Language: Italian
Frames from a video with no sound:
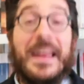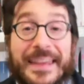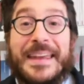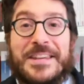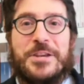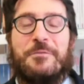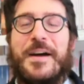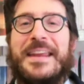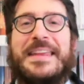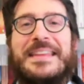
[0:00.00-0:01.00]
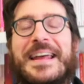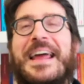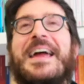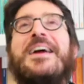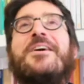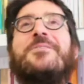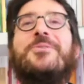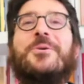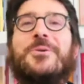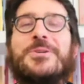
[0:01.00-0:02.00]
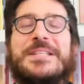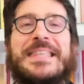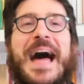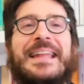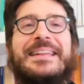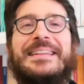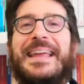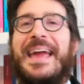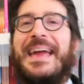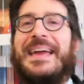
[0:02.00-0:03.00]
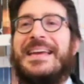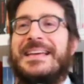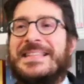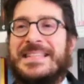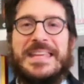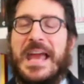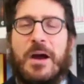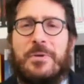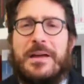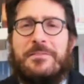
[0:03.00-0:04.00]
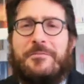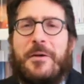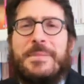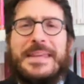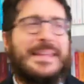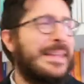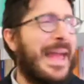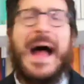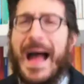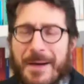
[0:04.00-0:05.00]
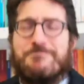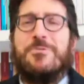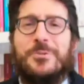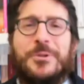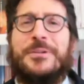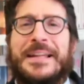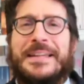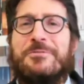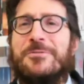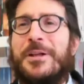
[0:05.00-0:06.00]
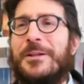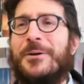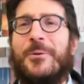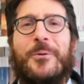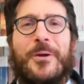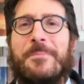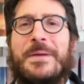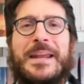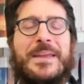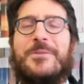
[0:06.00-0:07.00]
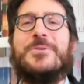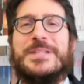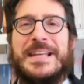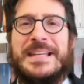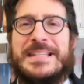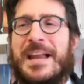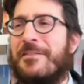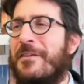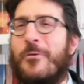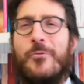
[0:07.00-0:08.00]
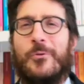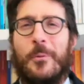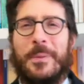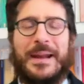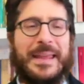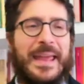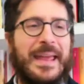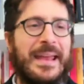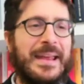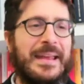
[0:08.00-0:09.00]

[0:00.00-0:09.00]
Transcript: che ci fa ridere nonostante sia una famiglia appunto da tv del dolore perché non se ne salva uno perché